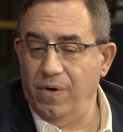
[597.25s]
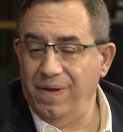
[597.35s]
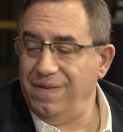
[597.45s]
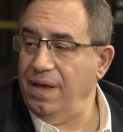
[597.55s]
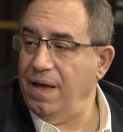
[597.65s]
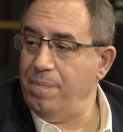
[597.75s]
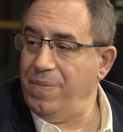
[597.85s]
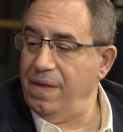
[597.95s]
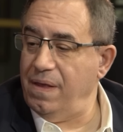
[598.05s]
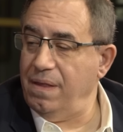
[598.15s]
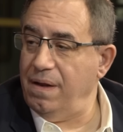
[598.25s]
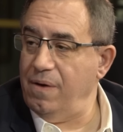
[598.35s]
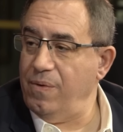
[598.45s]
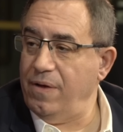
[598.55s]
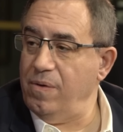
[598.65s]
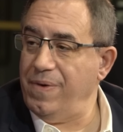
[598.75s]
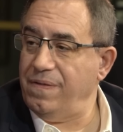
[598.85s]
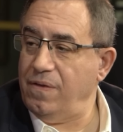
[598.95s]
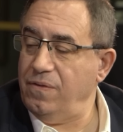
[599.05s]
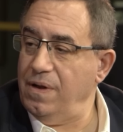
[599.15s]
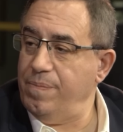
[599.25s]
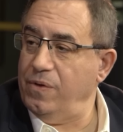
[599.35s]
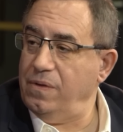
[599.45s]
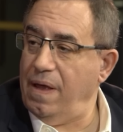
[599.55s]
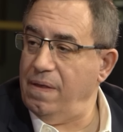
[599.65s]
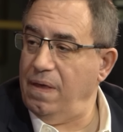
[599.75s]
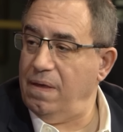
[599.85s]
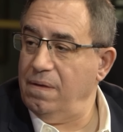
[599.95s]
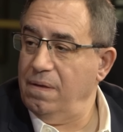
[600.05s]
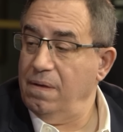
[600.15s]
porque es incapaz de tener una conversación espontánea,